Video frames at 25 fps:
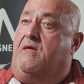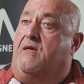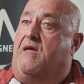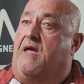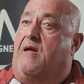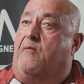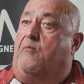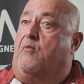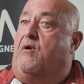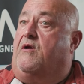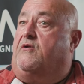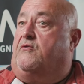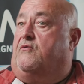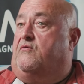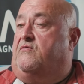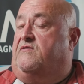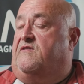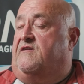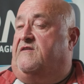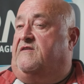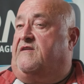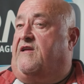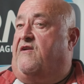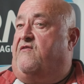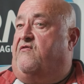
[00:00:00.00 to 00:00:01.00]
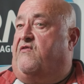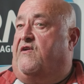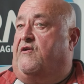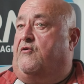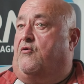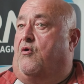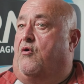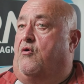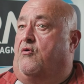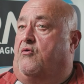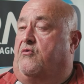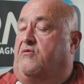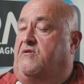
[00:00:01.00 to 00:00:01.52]
à moins que c'est très
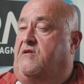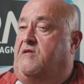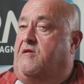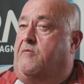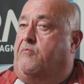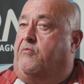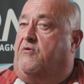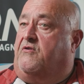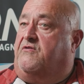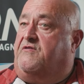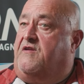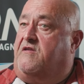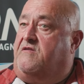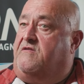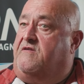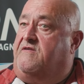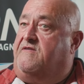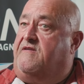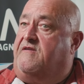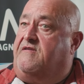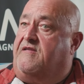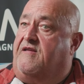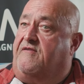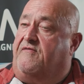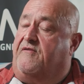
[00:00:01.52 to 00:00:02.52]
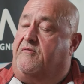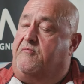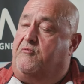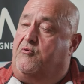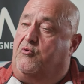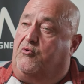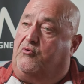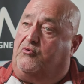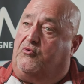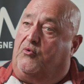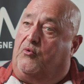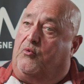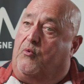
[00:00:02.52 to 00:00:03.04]
fréquent qu'on ait des projets de 17 à 20
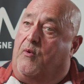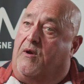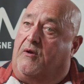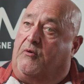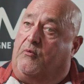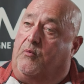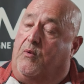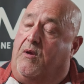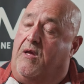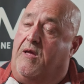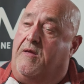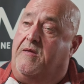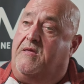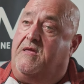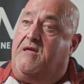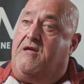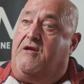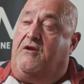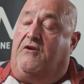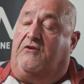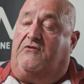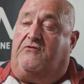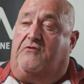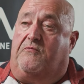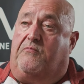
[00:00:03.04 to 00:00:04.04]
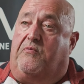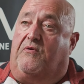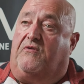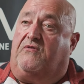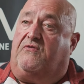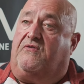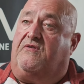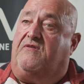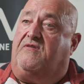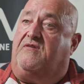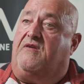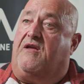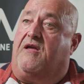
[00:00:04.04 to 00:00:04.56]
millions d'euros à loin, je pense
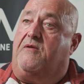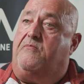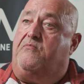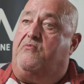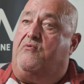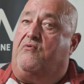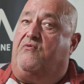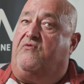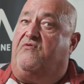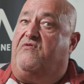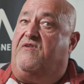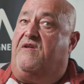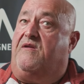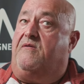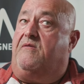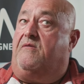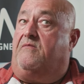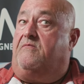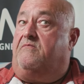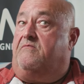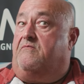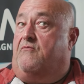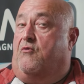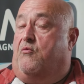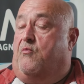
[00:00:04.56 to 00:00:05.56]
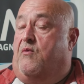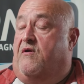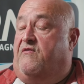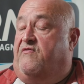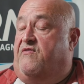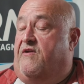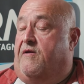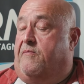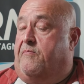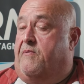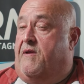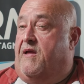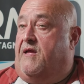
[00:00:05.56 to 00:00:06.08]
que ça aurait pu au fait au moins
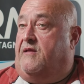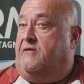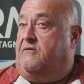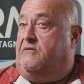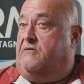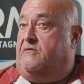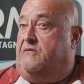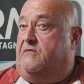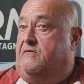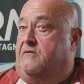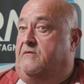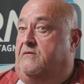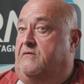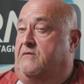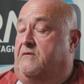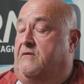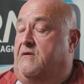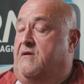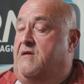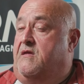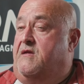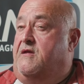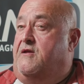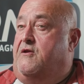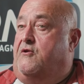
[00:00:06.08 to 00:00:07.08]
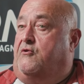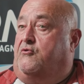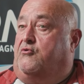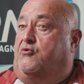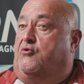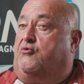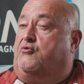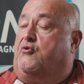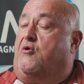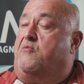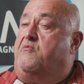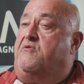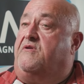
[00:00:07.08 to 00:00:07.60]
faire part de,
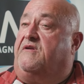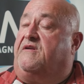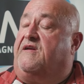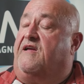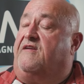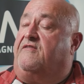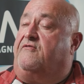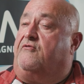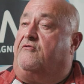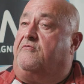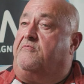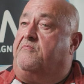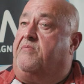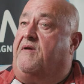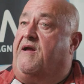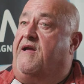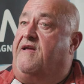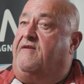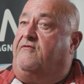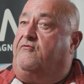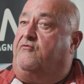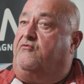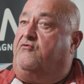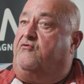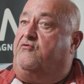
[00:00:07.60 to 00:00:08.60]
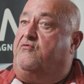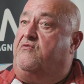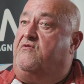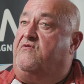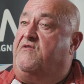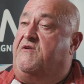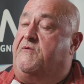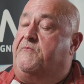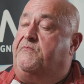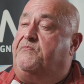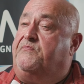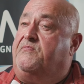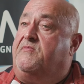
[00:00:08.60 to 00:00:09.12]
de communication de presse ou de
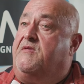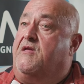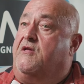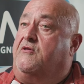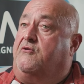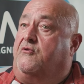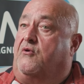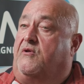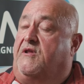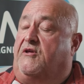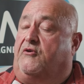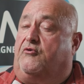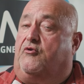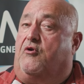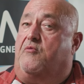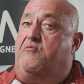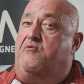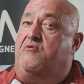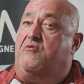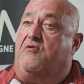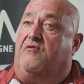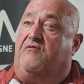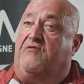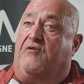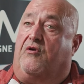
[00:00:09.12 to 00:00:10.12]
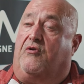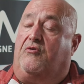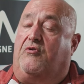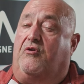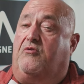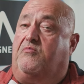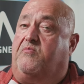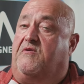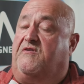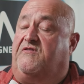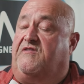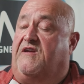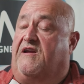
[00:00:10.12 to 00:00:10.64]
suivi. Dans les communes
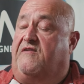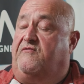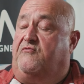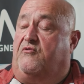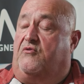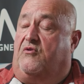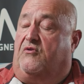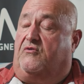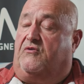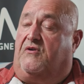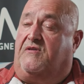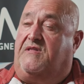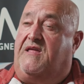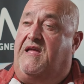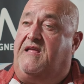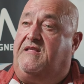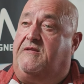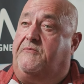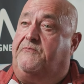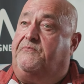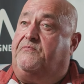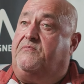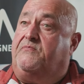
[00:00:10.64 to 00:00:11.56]
environnantes, moi j'arrive de l'Angleterre.